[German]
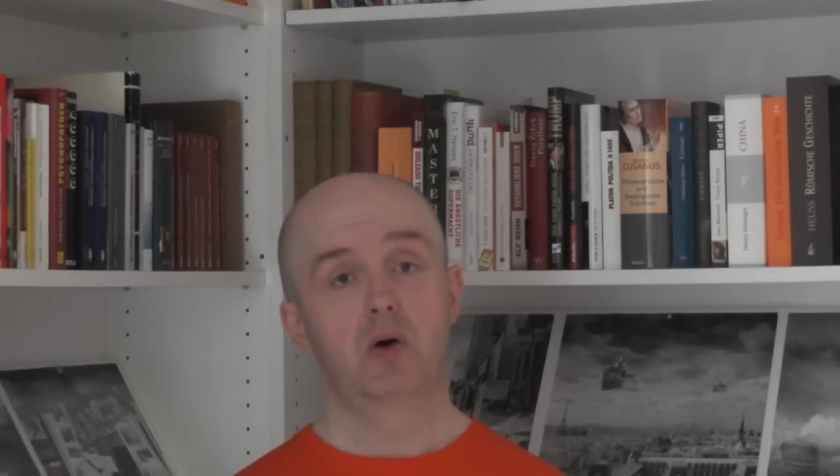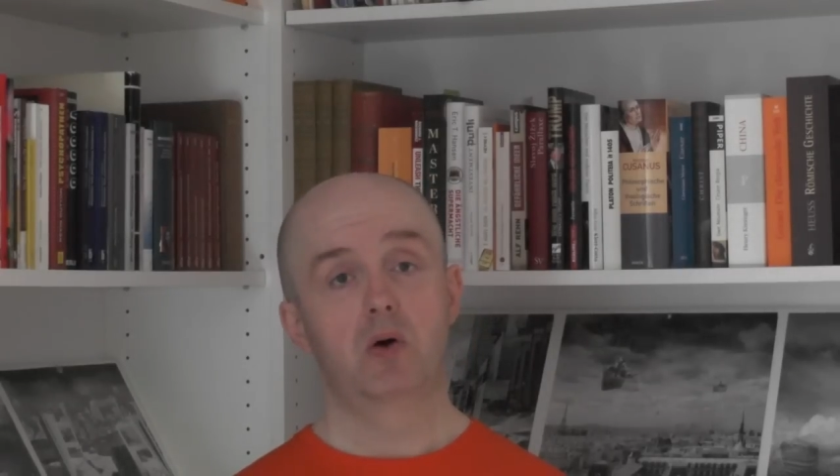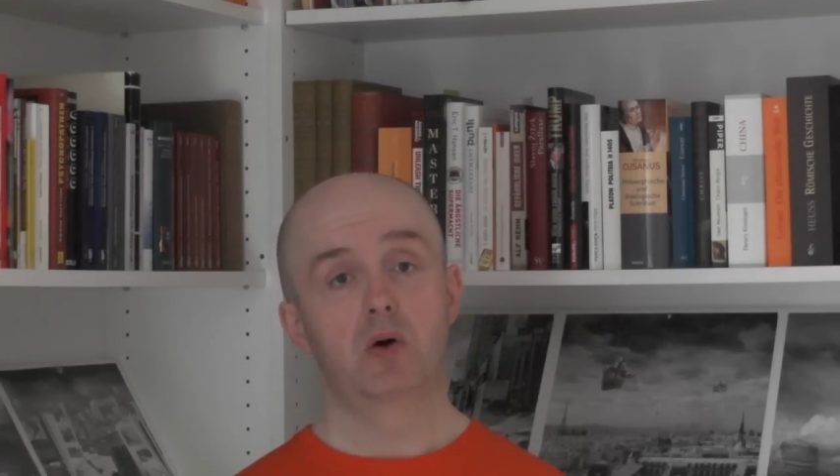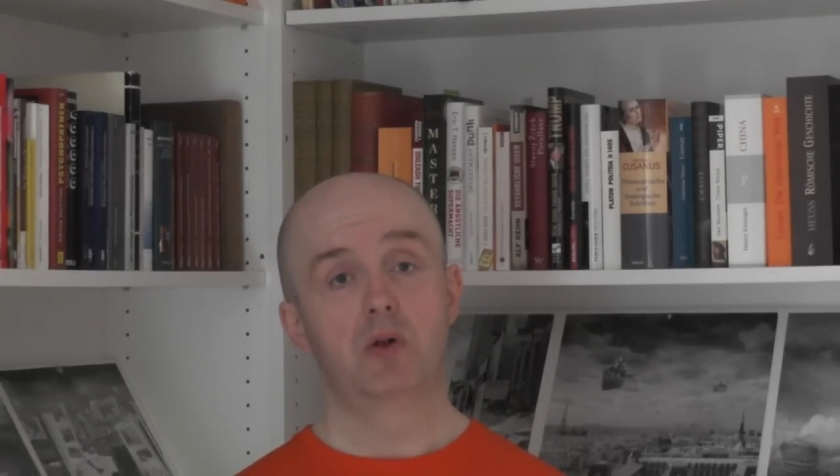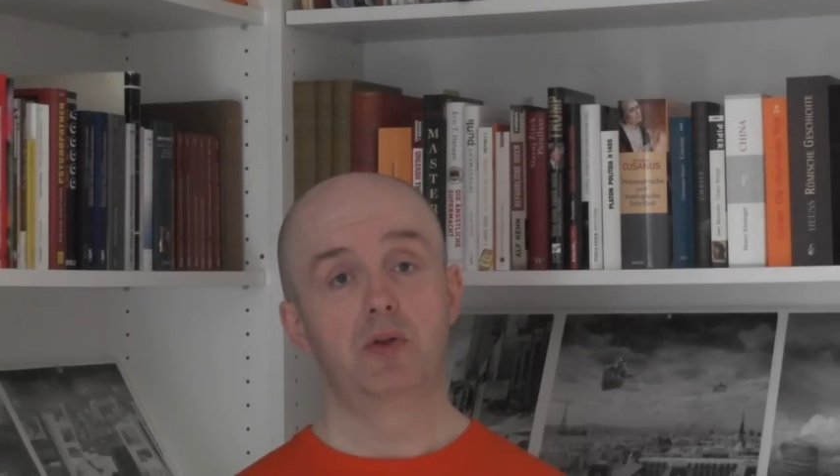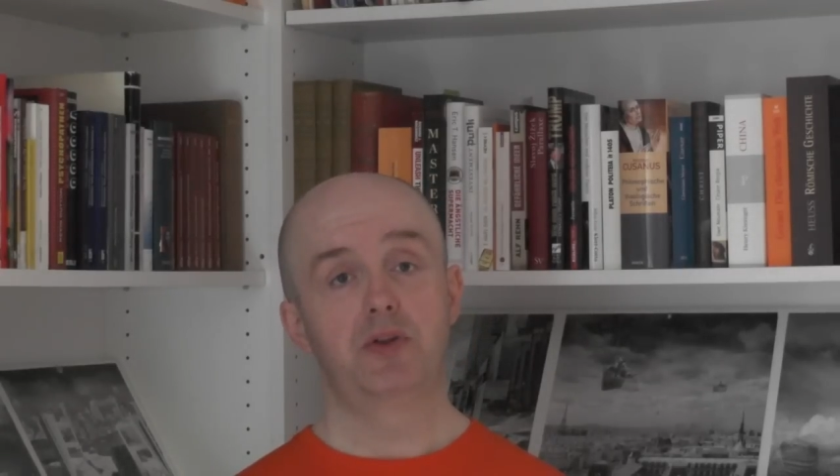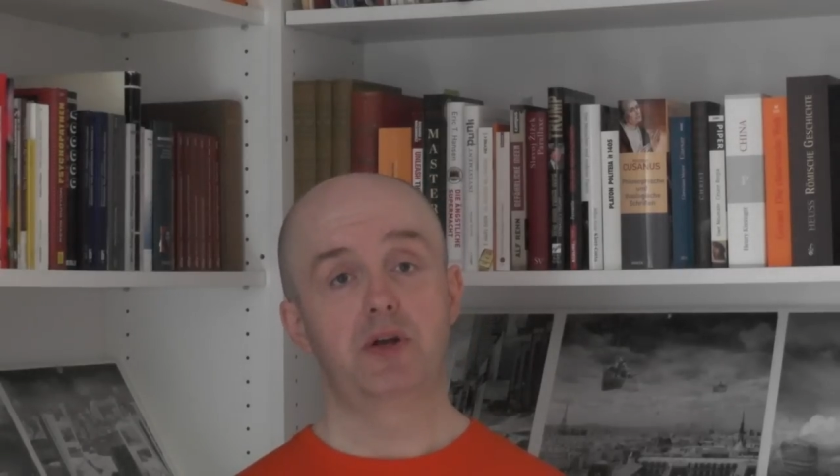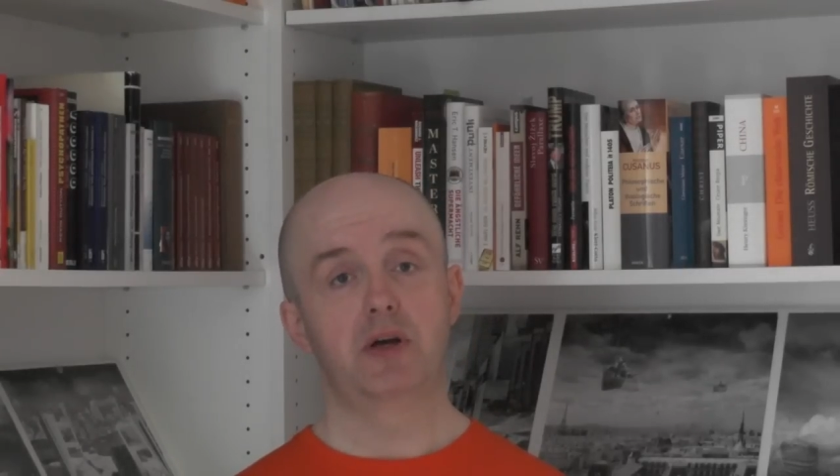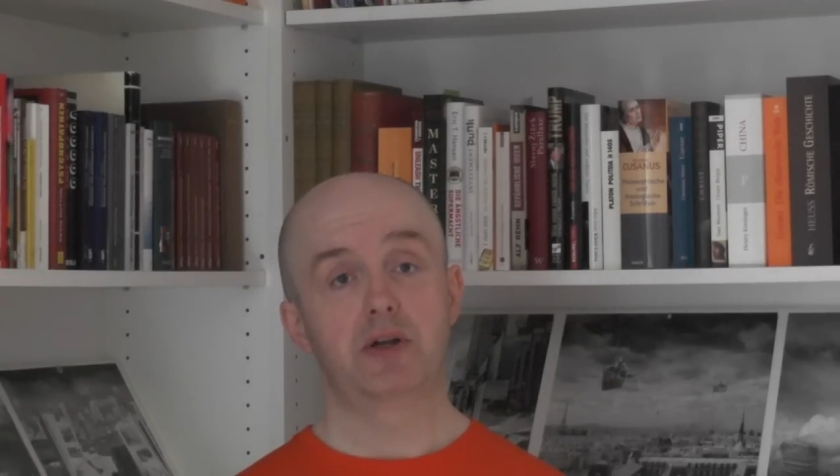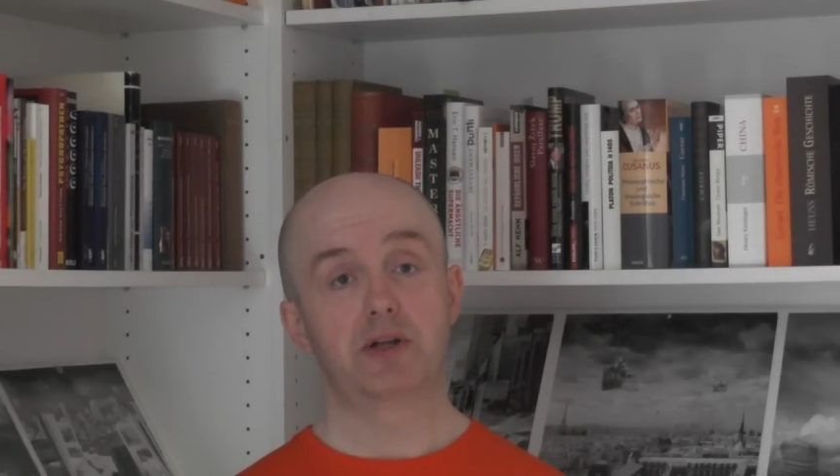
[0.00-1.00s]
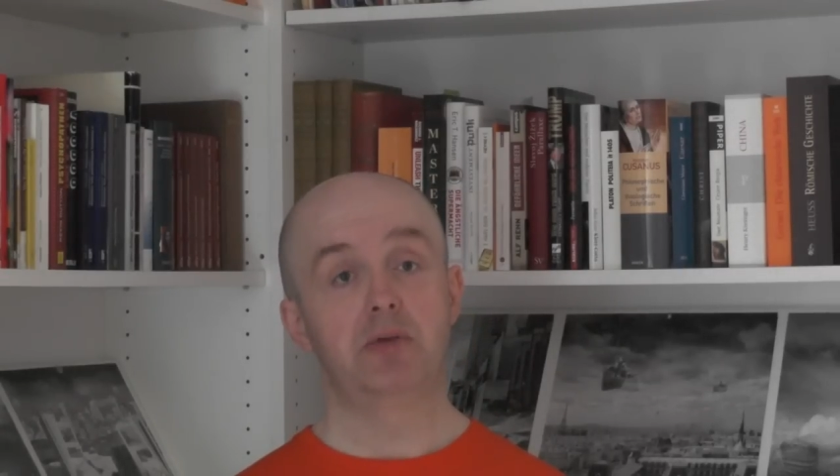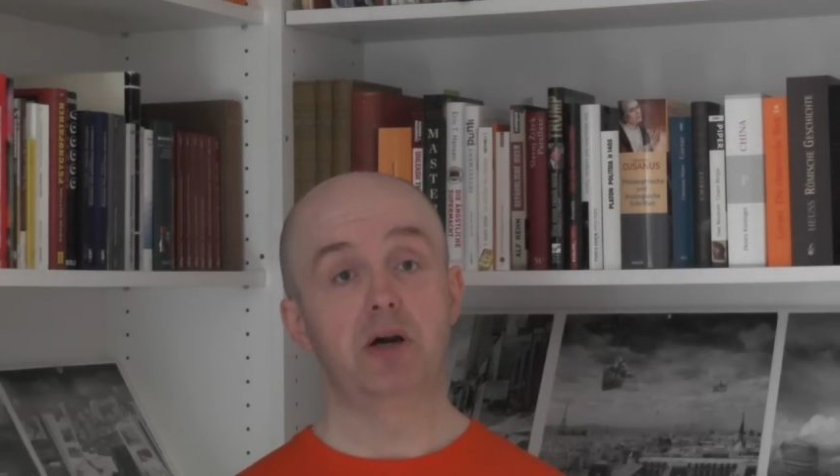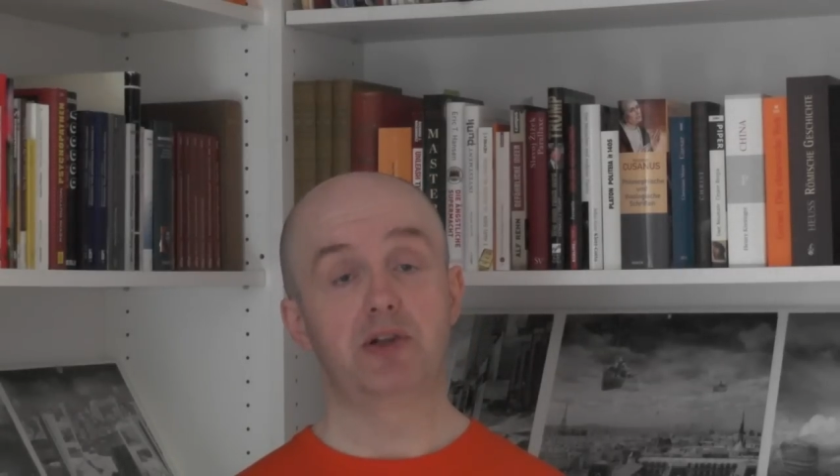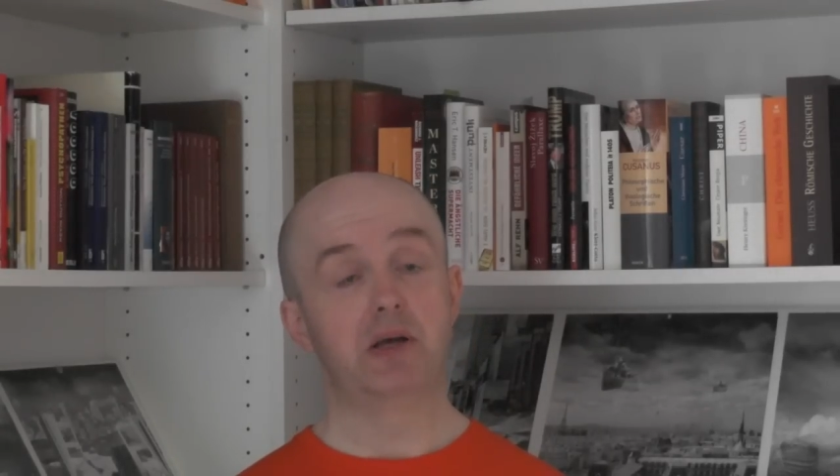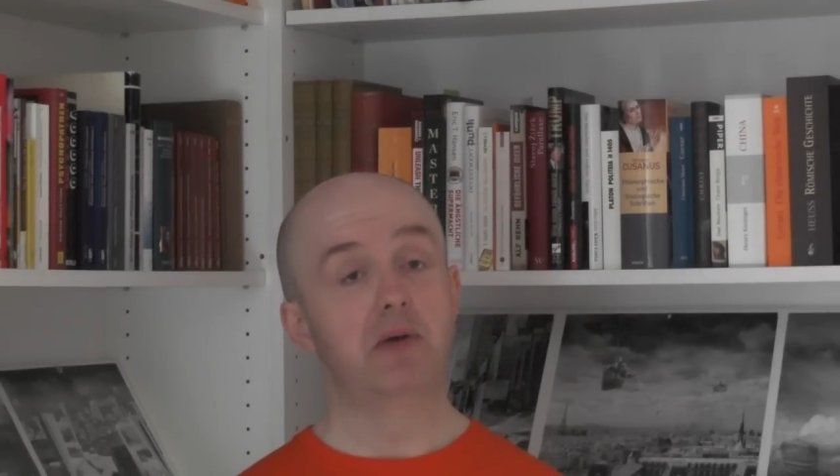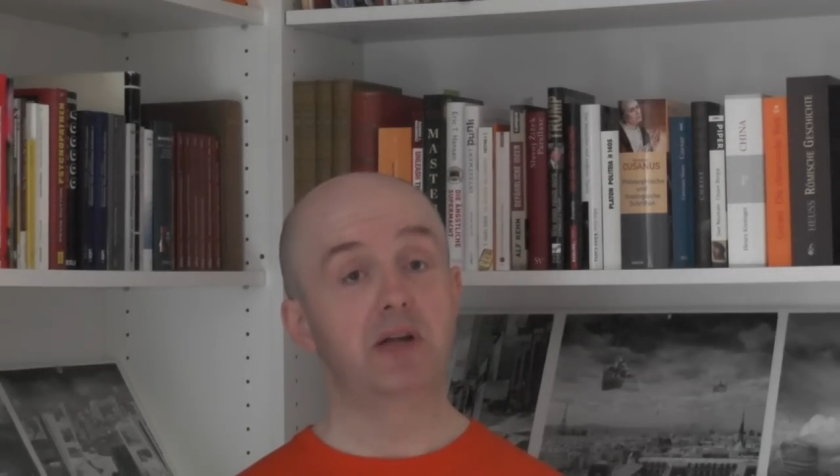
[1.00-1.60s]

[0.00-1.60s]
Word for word: Und äh, dass mir auch selber